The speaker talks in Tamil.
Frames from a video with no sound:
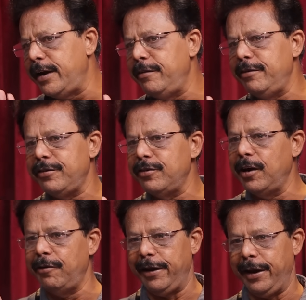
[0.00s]
ரெண்டு
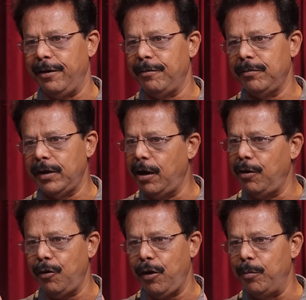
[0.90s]
விஷயம் கவனிக்கணும்
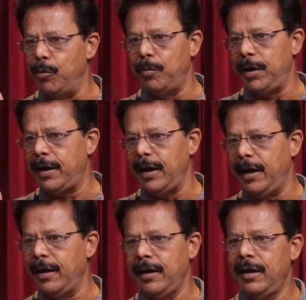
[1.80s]
அவரோட
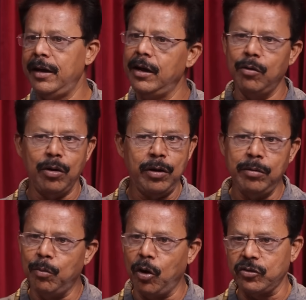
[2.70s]
மூமெண்ட்டில் ஒன்று
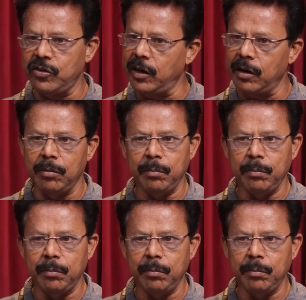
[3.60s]
பாக்ஸர்